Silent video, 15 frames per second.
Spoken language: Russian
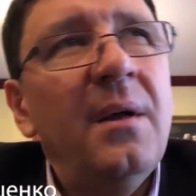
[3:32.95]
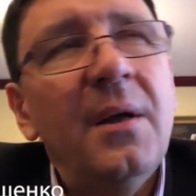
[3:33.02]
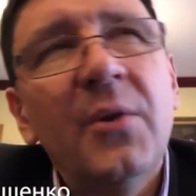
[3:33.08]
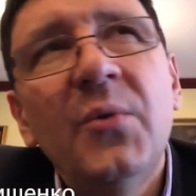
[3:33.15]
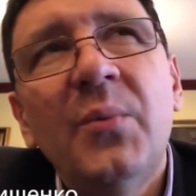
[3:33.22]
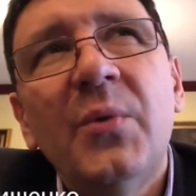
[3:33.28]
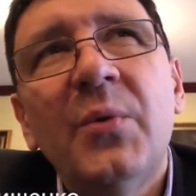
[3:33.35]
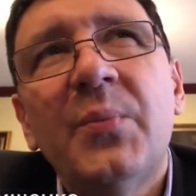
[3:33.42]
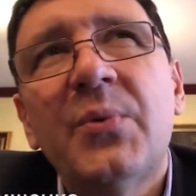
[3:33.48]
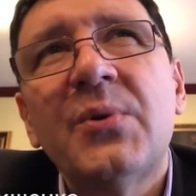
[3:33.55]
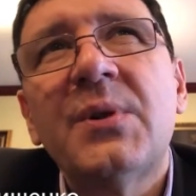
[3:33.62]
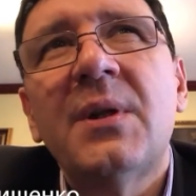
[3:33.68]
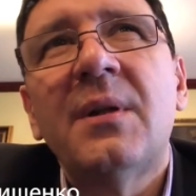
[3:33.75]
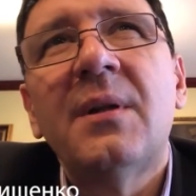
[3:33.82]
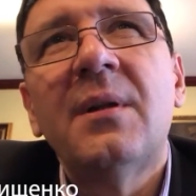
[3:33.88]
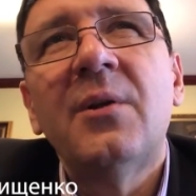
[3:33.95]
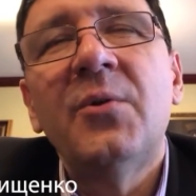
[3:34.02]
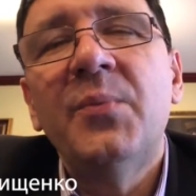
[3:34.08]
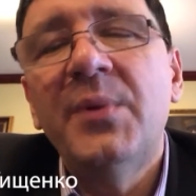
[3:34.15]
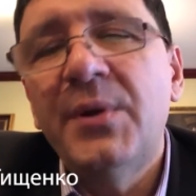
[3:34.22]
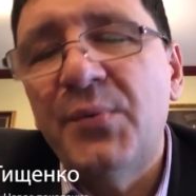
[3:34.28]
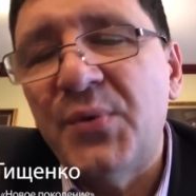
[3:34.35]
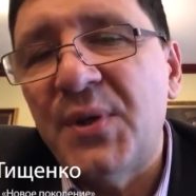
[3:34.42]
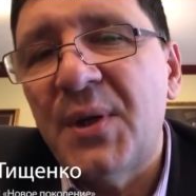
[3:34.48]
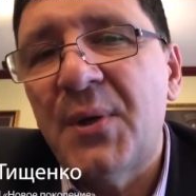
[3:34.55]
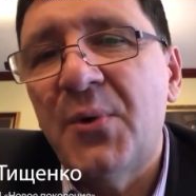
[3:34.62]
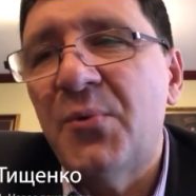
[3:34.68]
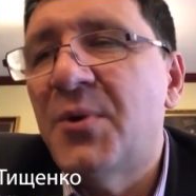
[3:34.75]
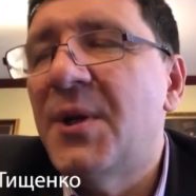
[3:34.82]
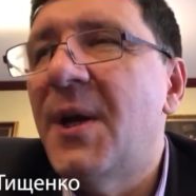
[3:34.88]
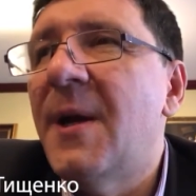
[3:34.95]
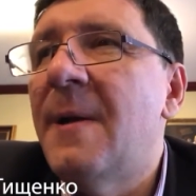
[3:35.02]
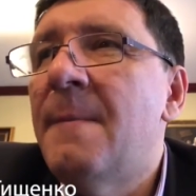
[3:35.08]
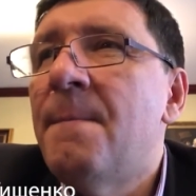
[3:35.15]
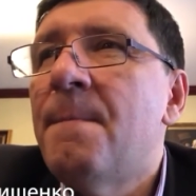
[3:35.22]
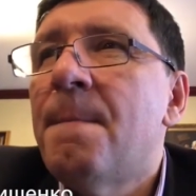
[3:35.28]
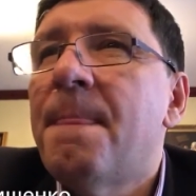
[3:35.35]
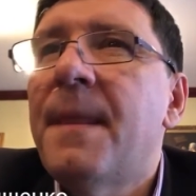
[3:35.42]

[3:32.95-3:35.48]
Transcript: Я думаю, просто надо любить всех людей